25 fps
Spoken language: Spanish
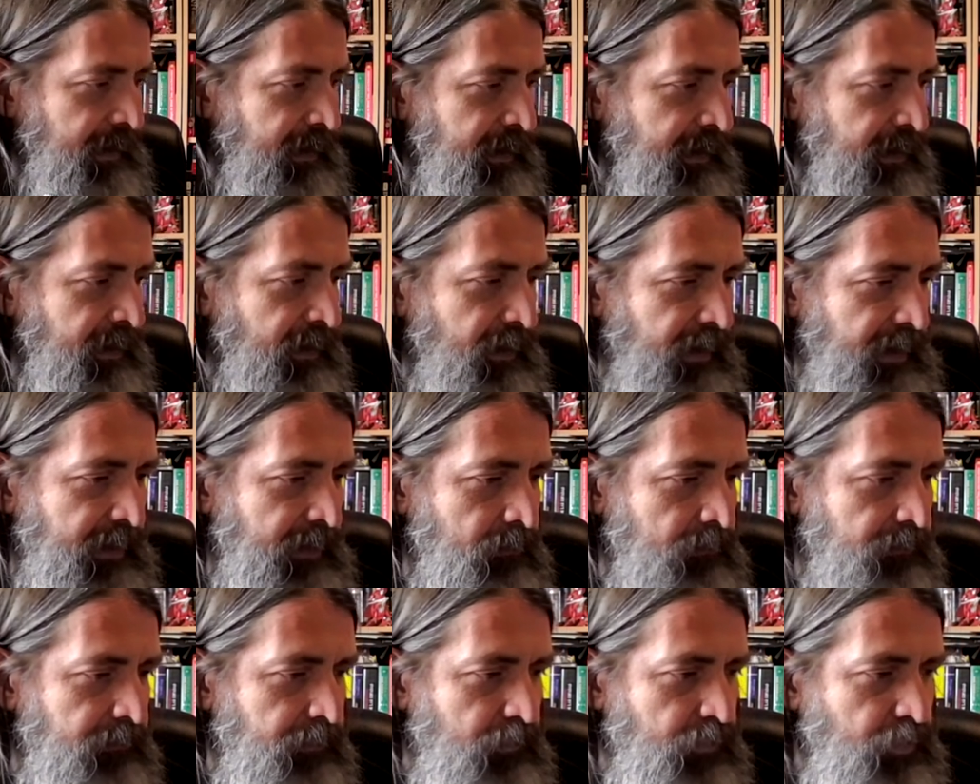eh,
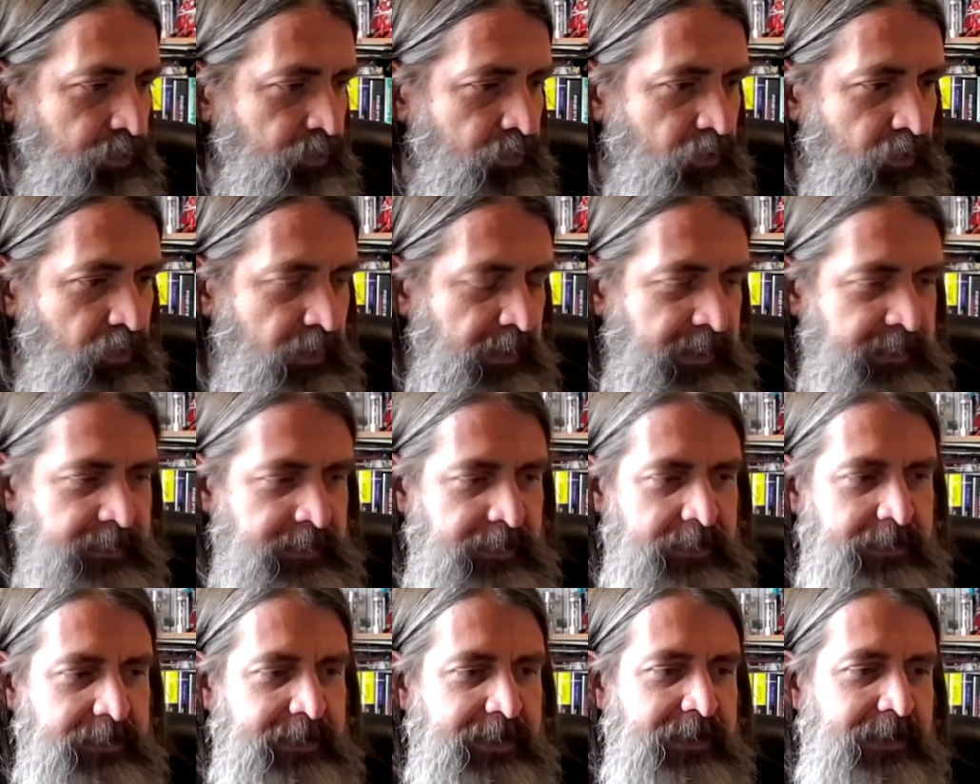en un futuro
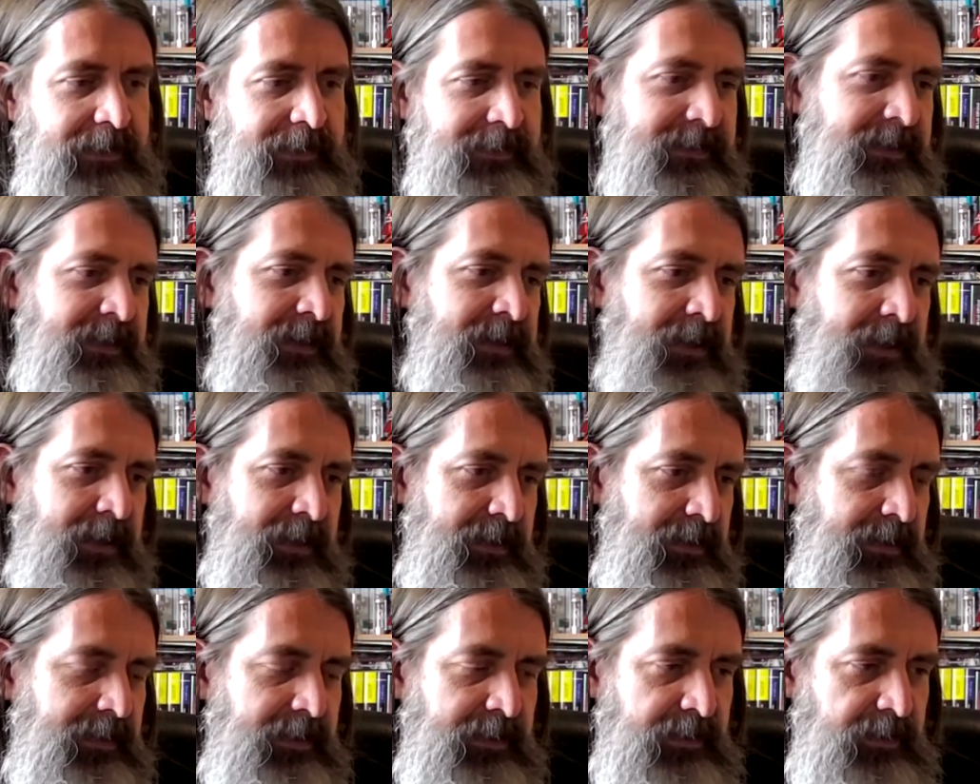en el que la
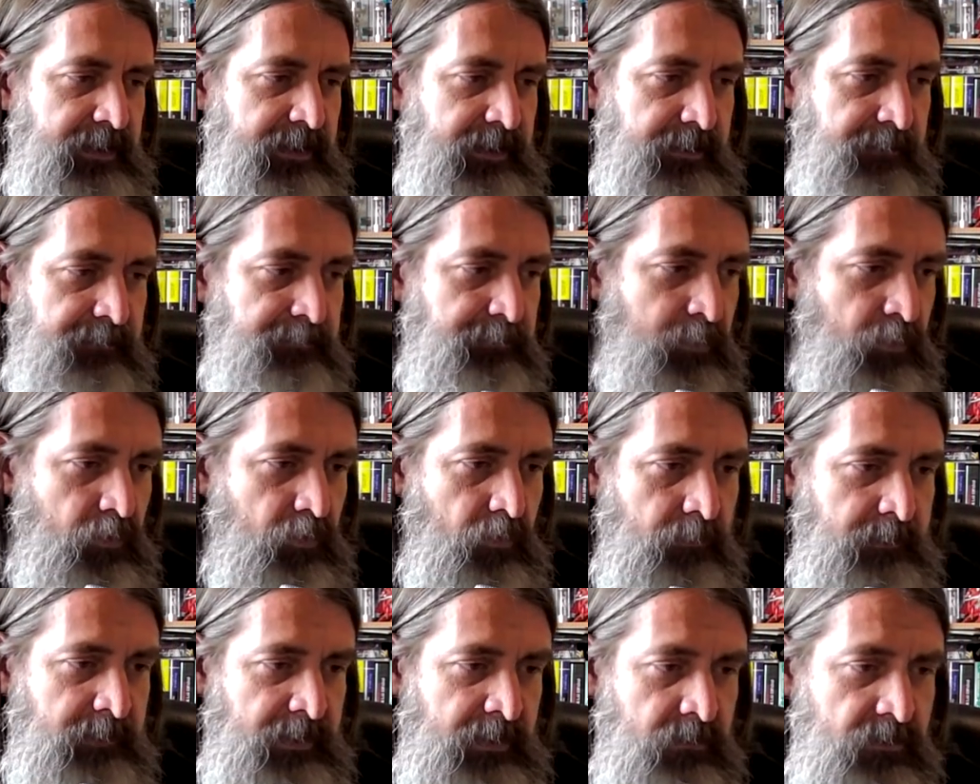Tierra, eh,
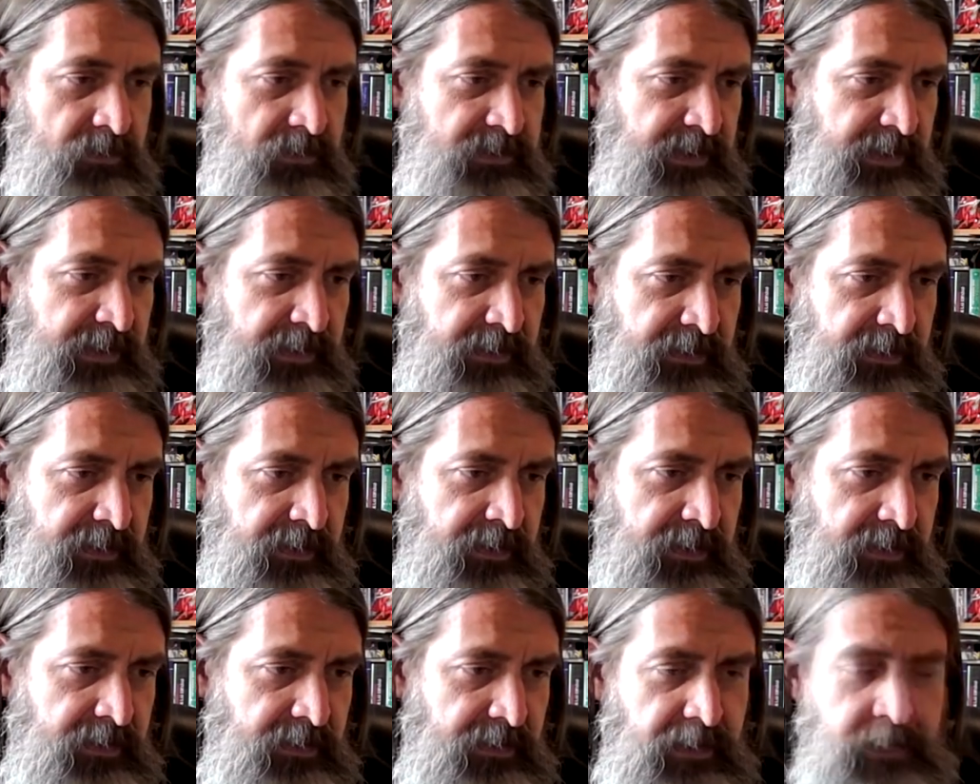poco menos
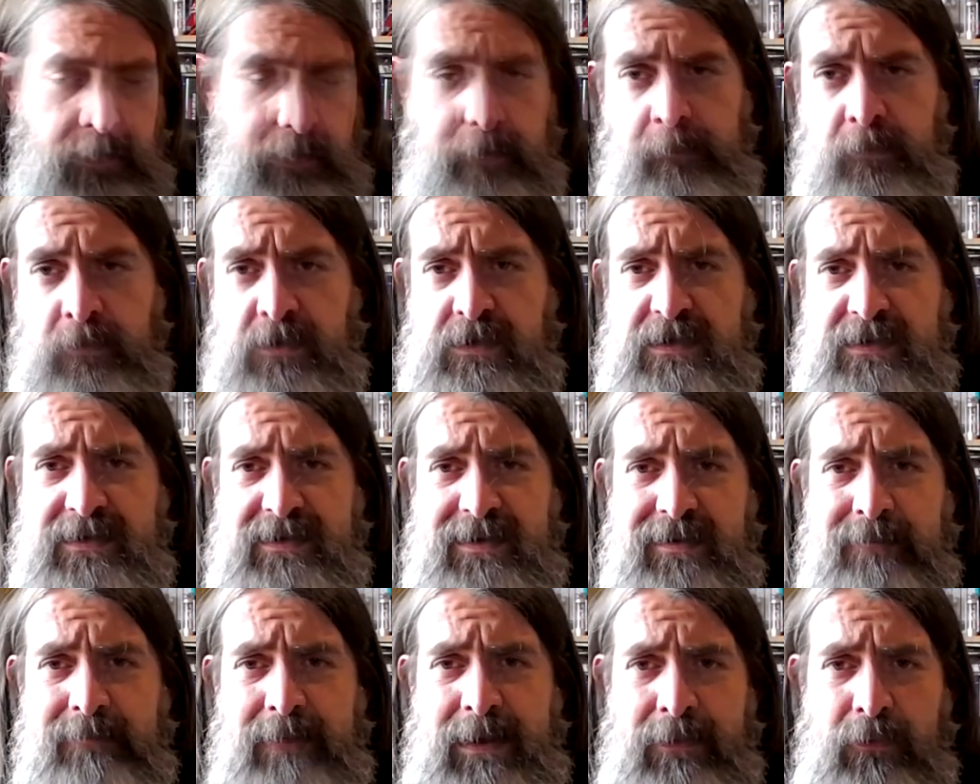que hemos
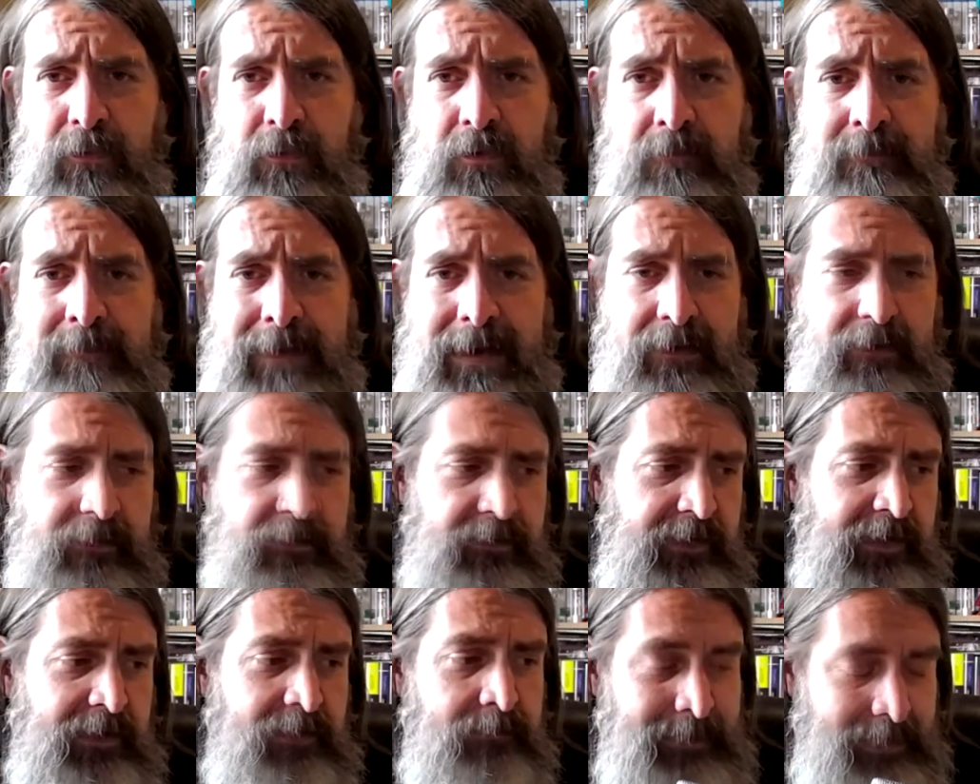esquilmado el
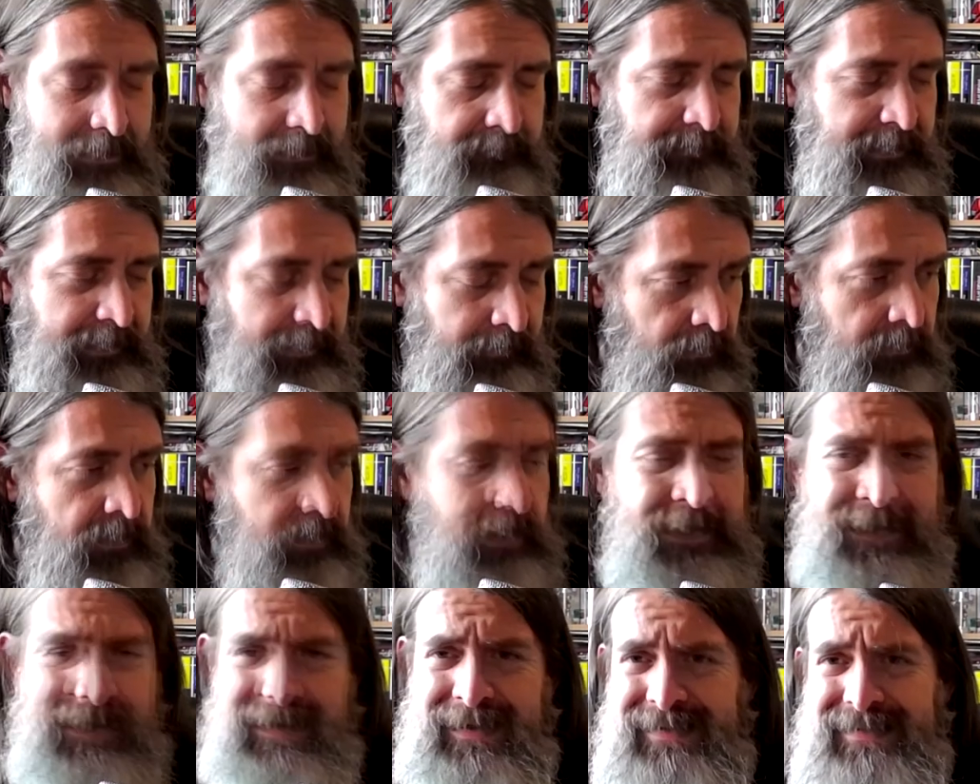mar, el mar,
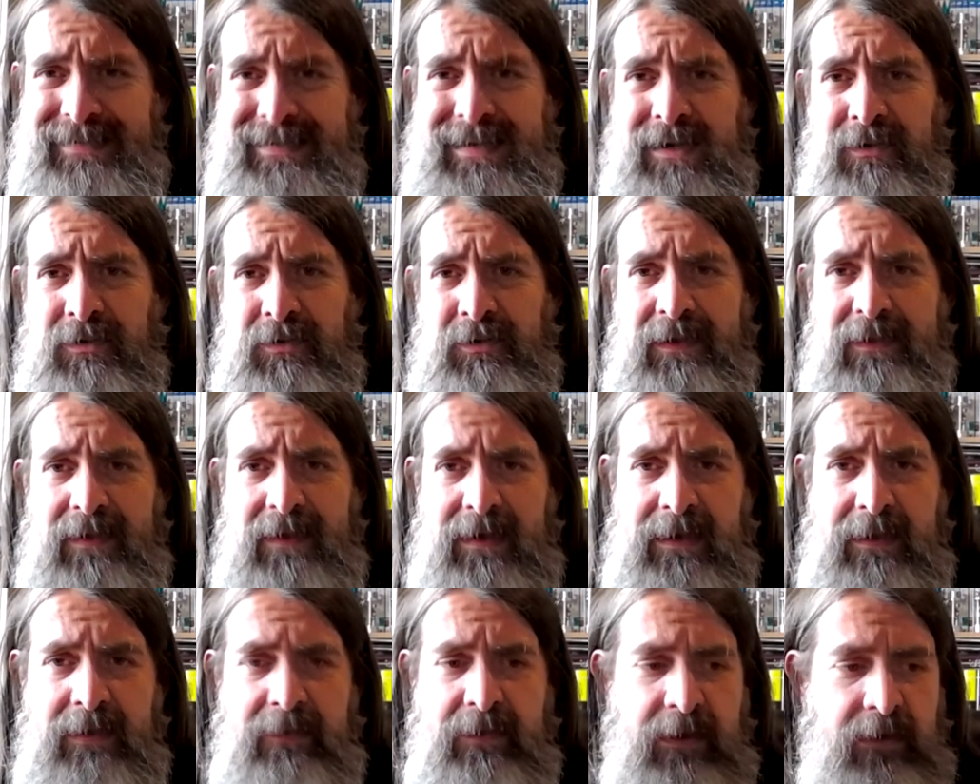perdón, ya no
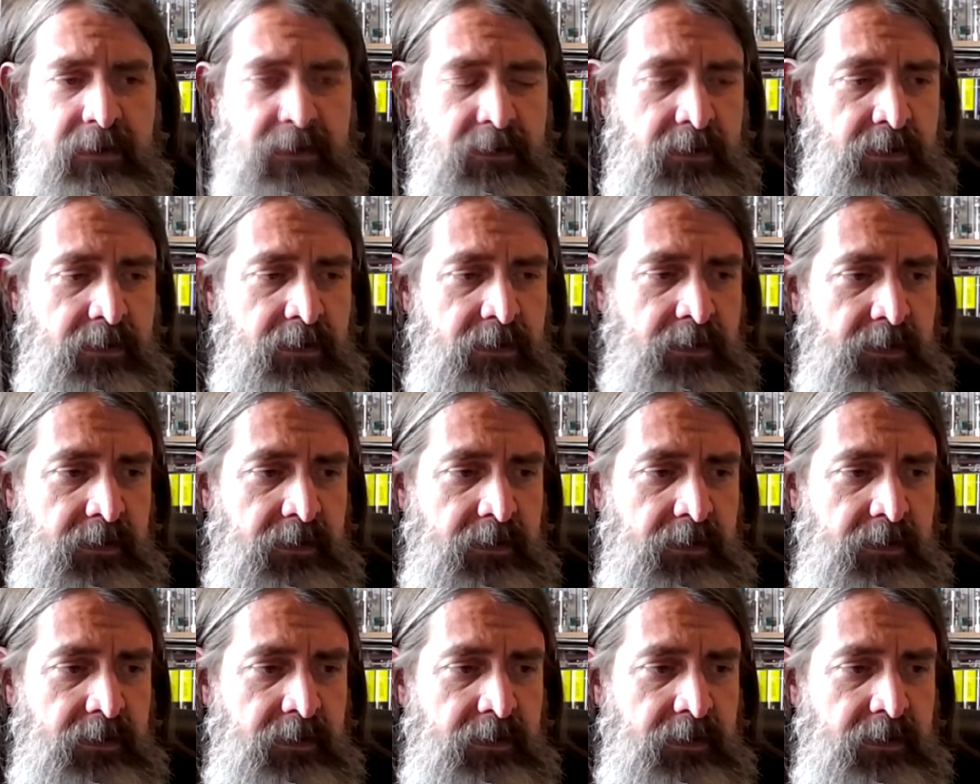queda nada.